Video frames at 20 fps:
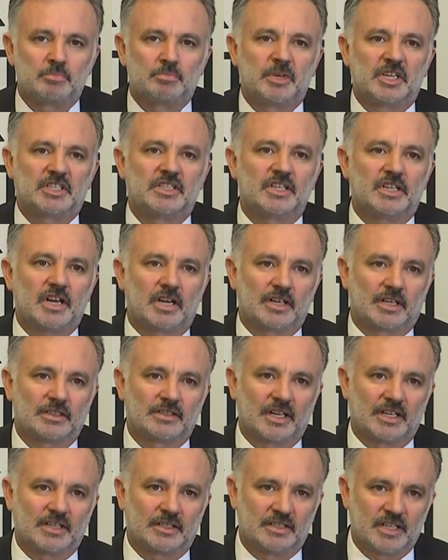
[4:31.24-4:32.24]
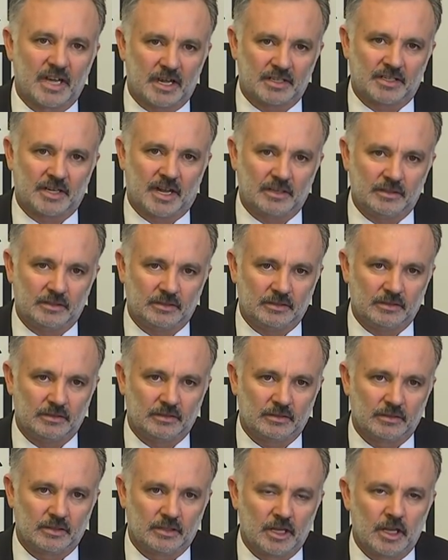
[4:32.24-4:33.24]
piknik alanına giderken
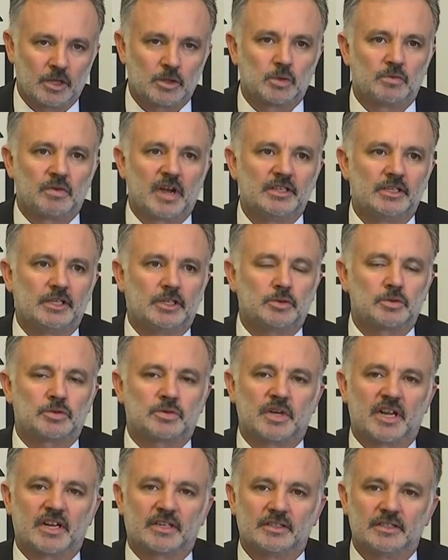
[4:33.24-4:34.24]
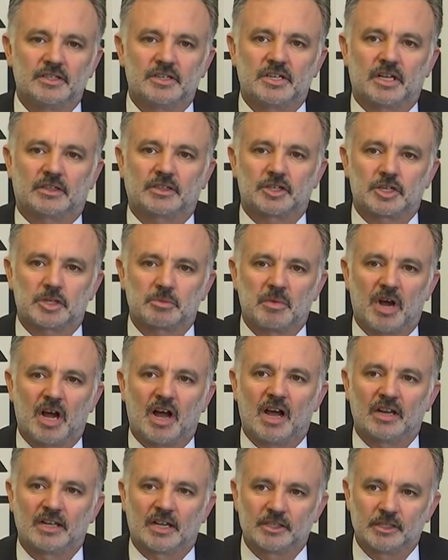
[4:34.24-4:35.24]
güvenlik güçlerinin çatışma
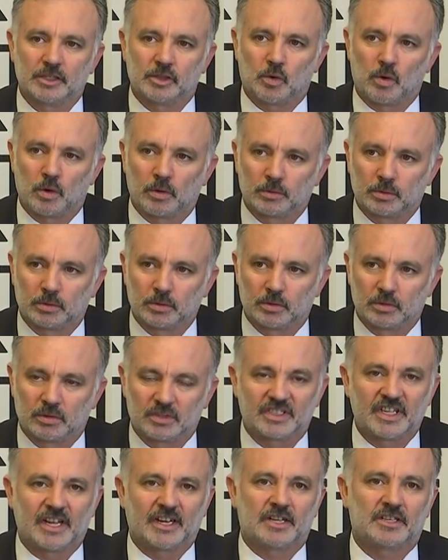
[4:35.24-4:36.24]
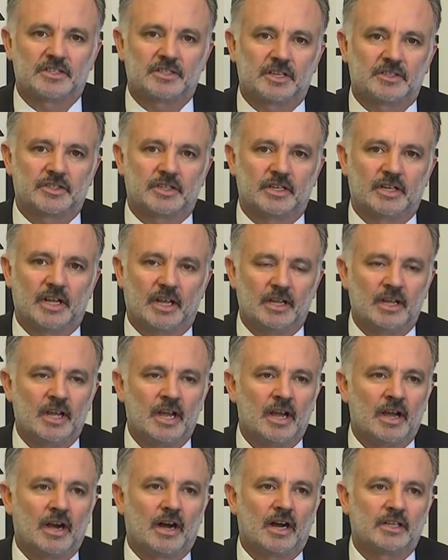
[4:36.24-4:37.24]
alanı olduğu gerekçesiyle
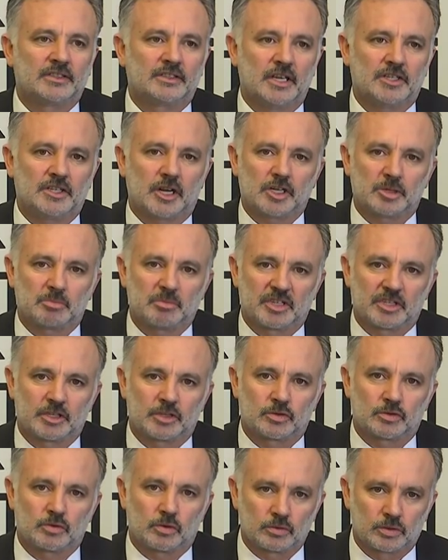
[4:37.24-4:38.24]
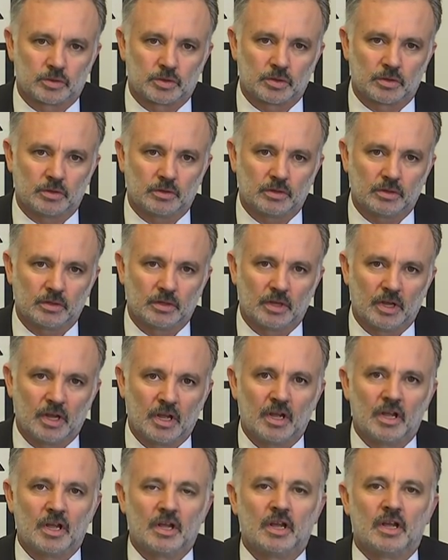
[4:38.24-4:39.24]
ateş açması sonucu
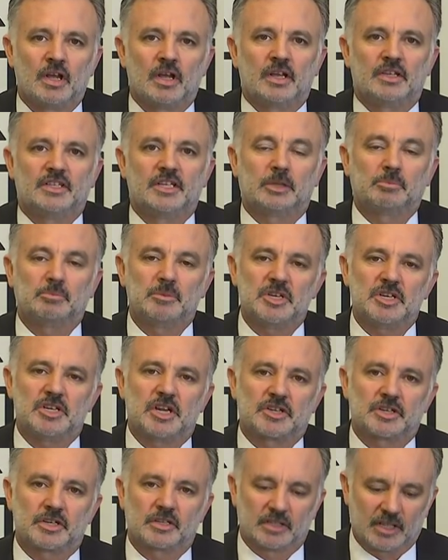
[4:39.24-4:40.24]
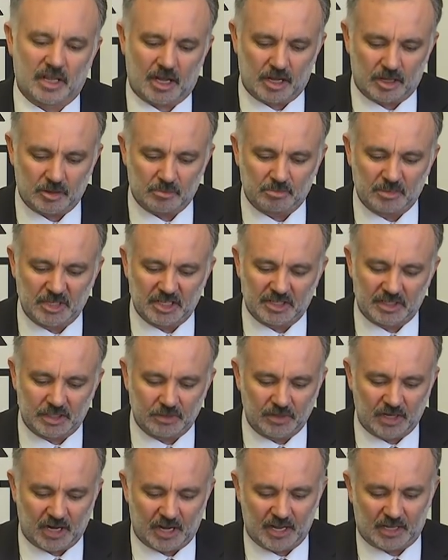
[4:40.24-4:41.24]
70 yaşında bir
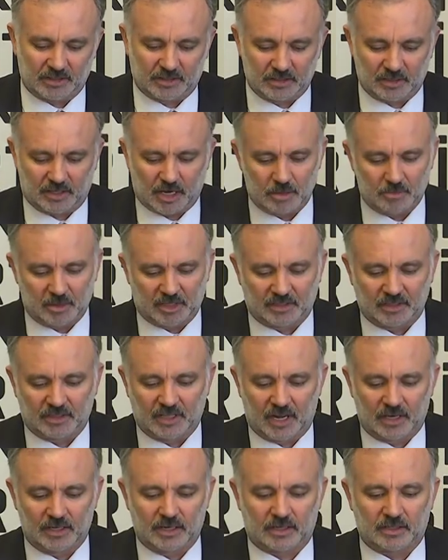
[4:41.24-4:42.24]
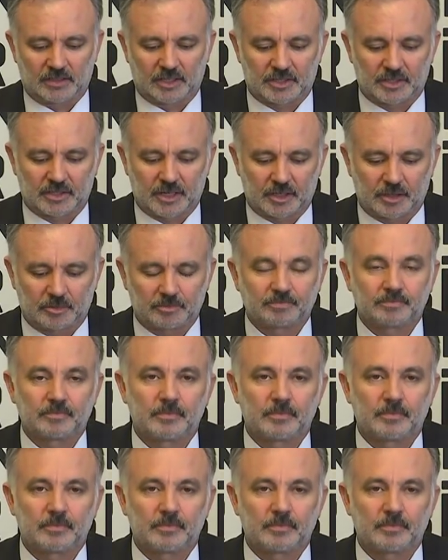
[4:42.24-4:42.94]
sivil hayatını kaybetti değerli arkadaşlar.